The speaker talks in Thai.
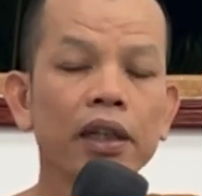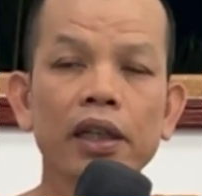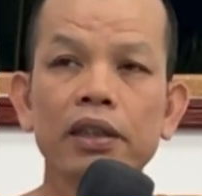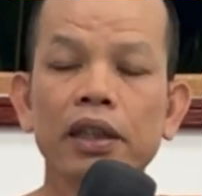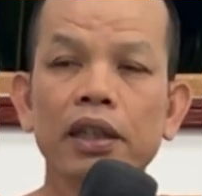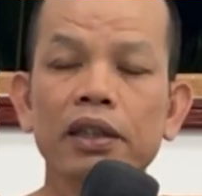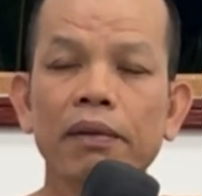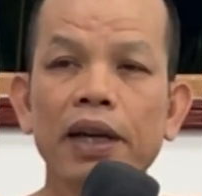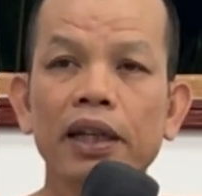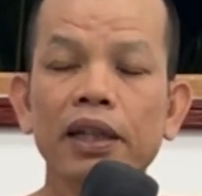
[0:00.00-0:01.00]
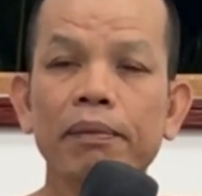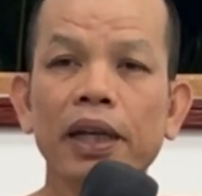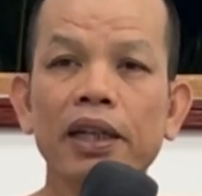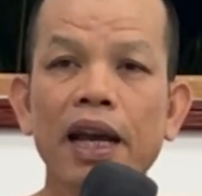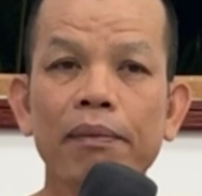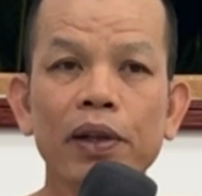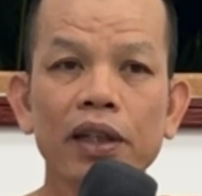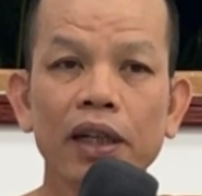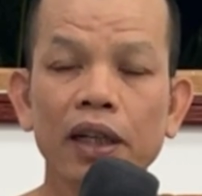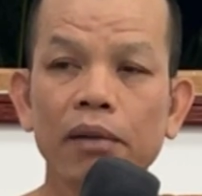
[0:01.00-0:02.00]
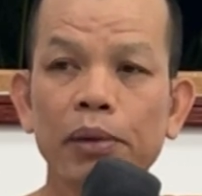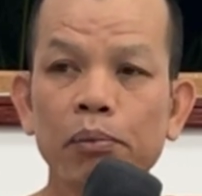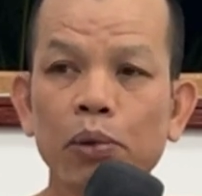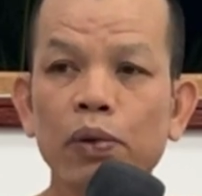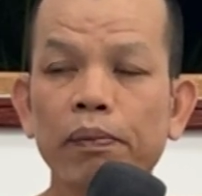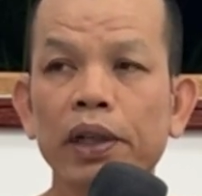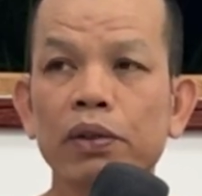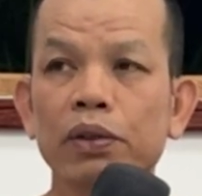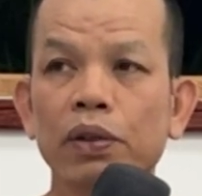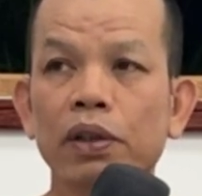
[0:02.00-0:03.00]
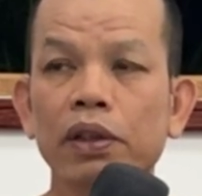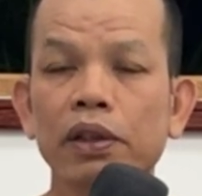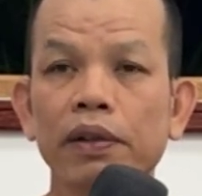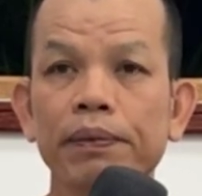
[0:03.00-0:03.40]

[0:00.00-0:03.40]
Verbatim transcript: ในศีลสมาธิปัญญามันก็จะเกิดเป็นบุญเป็นกุศล